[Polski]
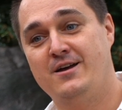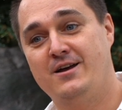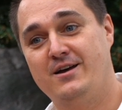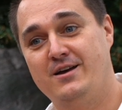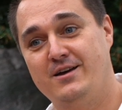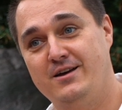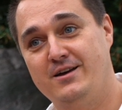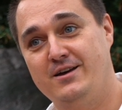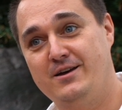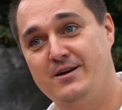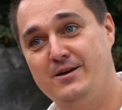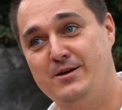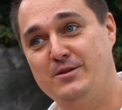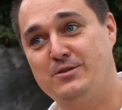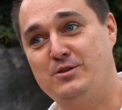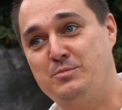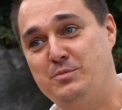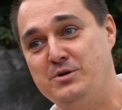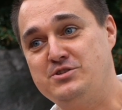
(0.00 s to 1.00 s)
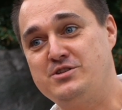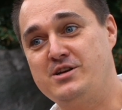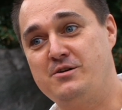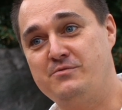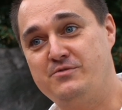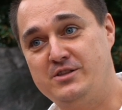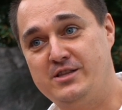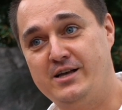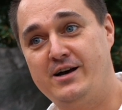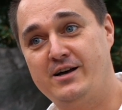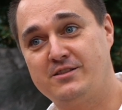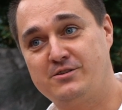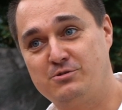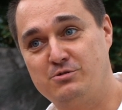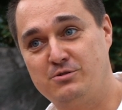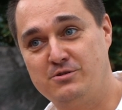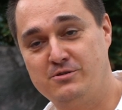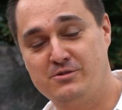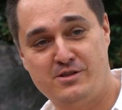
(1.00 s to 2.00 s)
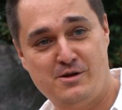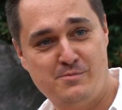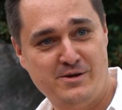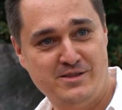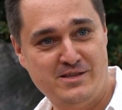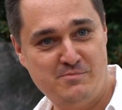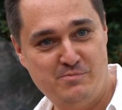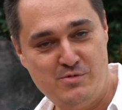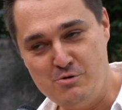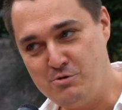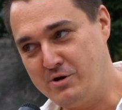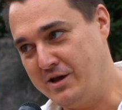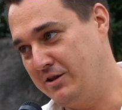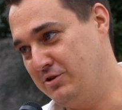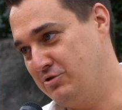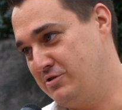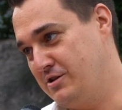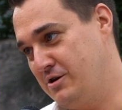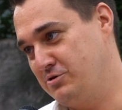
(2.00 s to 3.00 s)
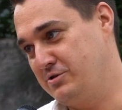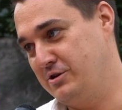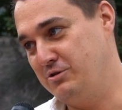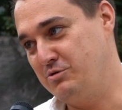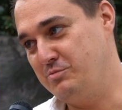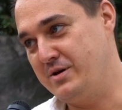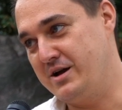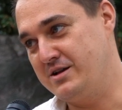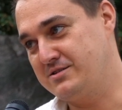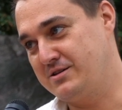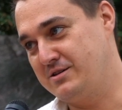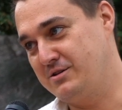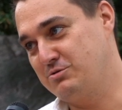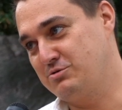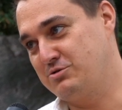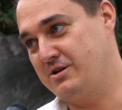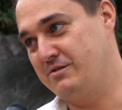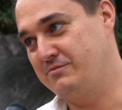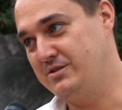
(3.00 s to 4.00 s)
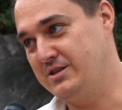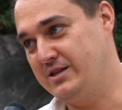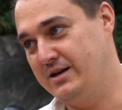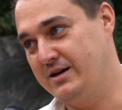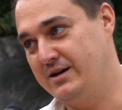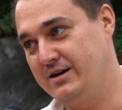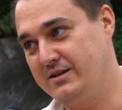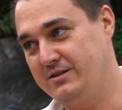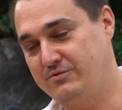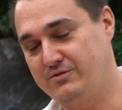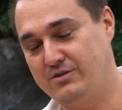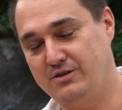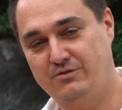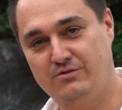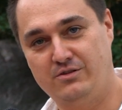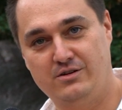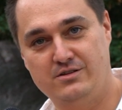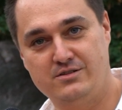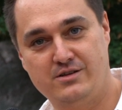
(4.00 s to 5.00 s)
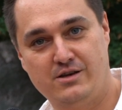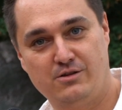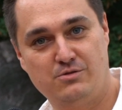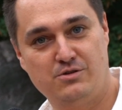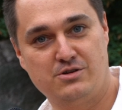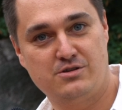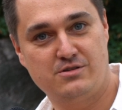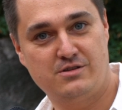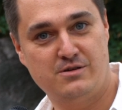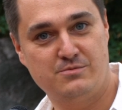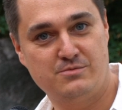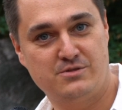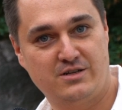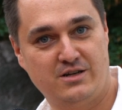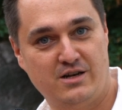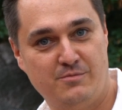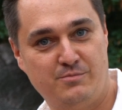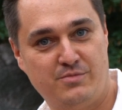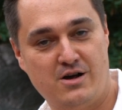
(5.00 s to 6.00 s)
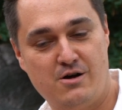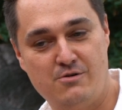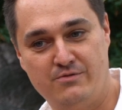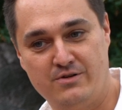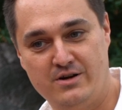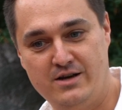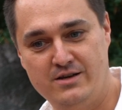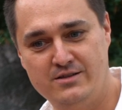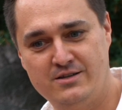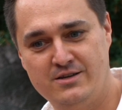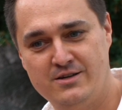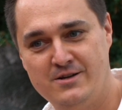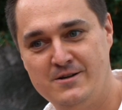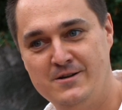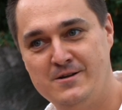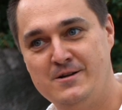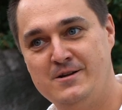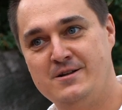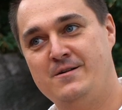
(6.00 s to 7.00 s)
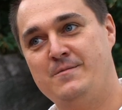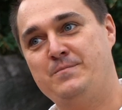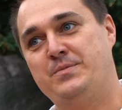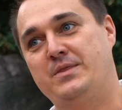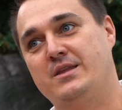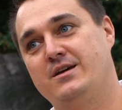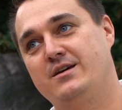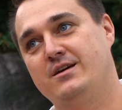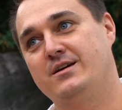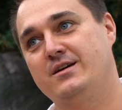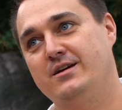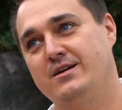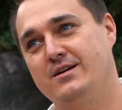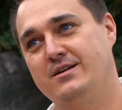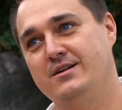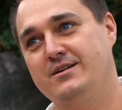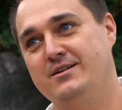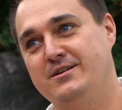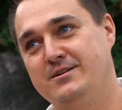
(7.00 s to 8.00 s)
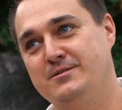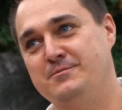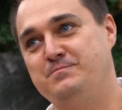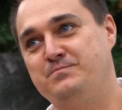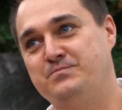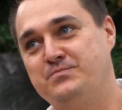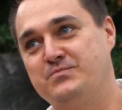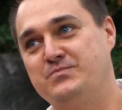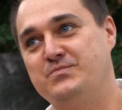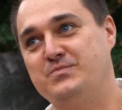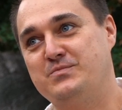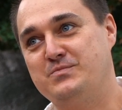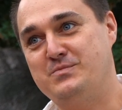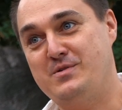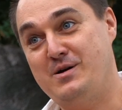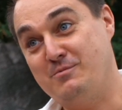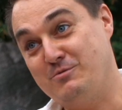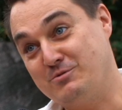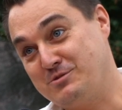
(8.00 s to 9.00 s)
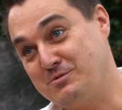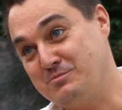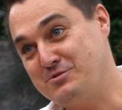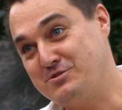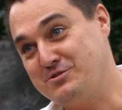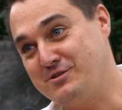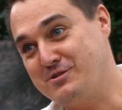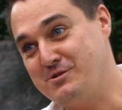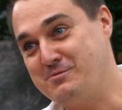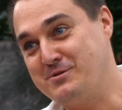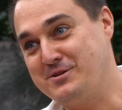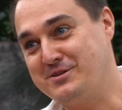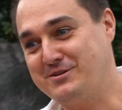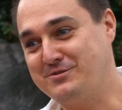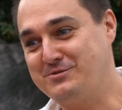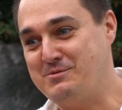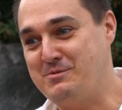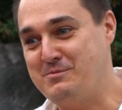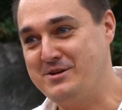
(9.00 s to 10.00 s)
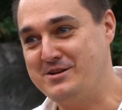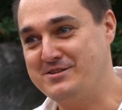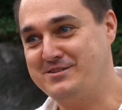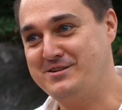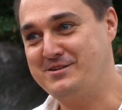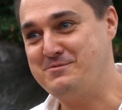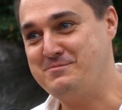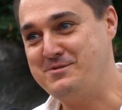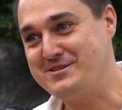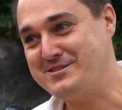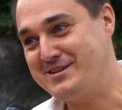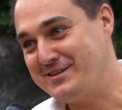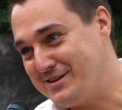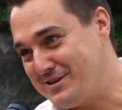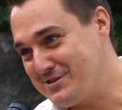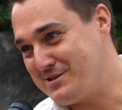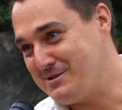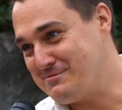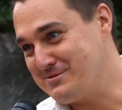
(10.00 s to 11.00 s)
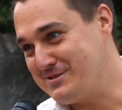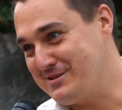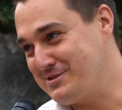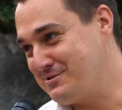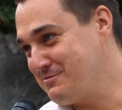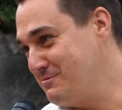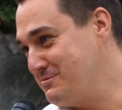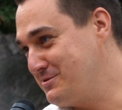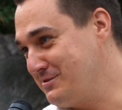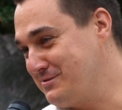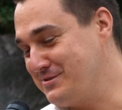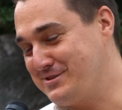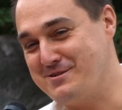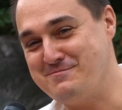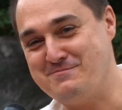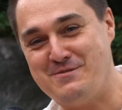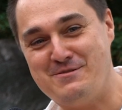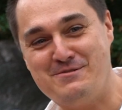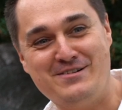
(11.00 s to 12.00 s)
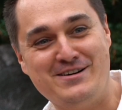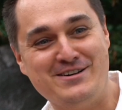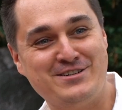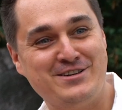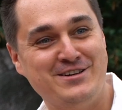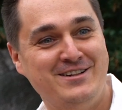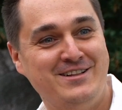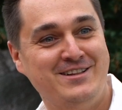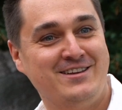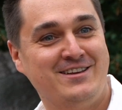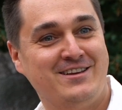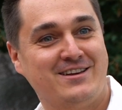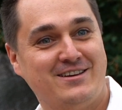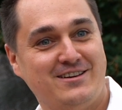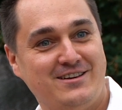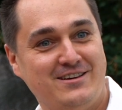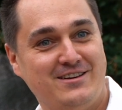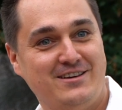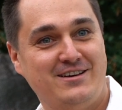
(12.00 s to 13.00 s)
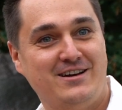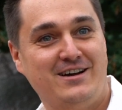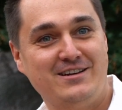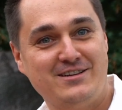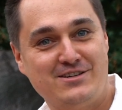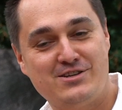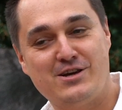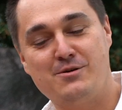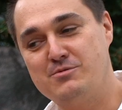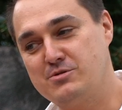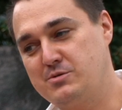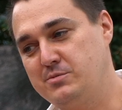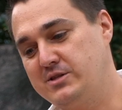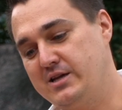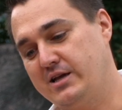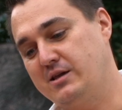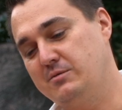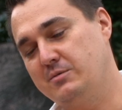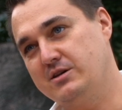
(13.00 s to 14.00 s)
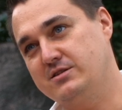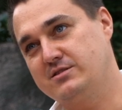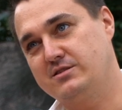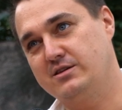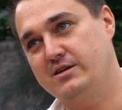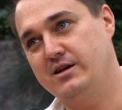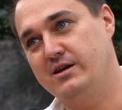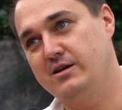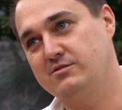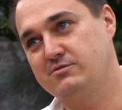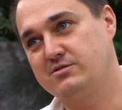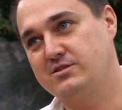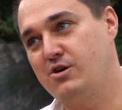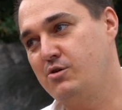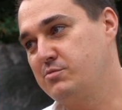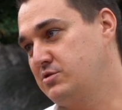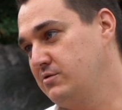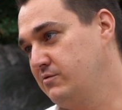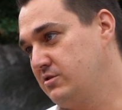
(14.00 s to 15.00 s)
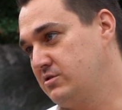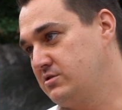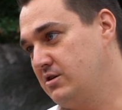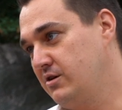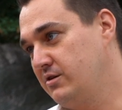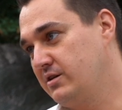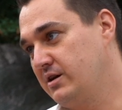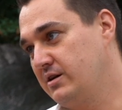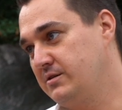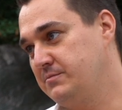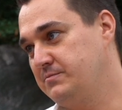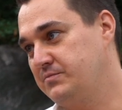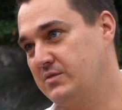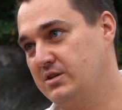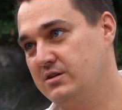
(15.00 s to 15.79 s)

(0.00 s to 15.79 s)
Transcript: E, to będzie amfiteatr, który notabene był kiedyś na osiedlu Piaski, już amfiteatr, w tej chwili znajduje się tam sklep Kaufland. E, mam osobiście dobre też wspomnienia z tego miejsca, też tam zdarzyło mi się występować, e, ale chciałbym, żeby takie miejsce zostało przywrócone.